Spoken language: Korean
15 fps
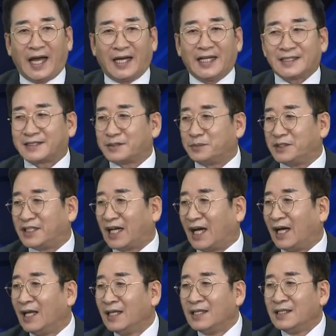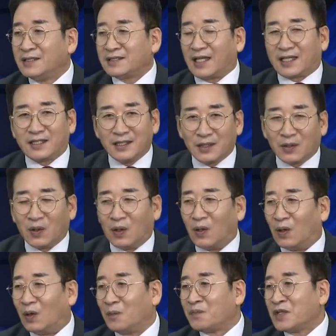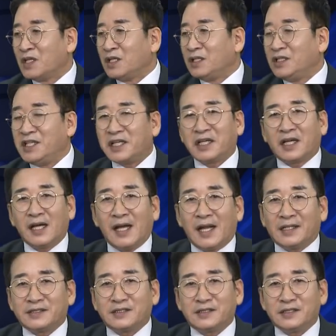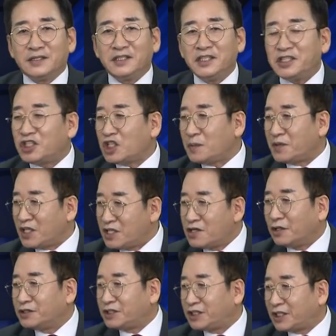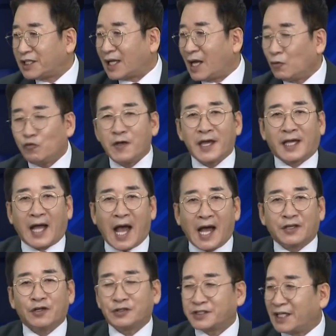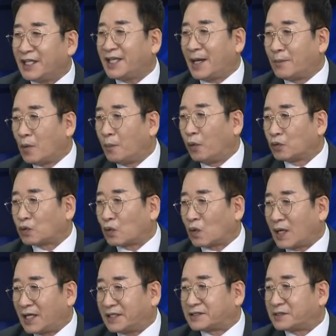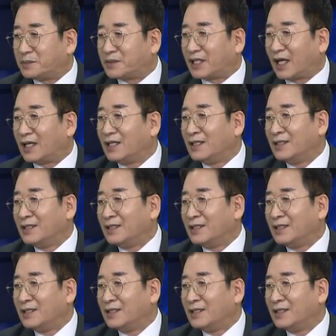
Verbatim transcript: 않았습니다. 자 그리고 이 클래스 22년 시카고의 가격 차이 한번 보도록 하겠습니다.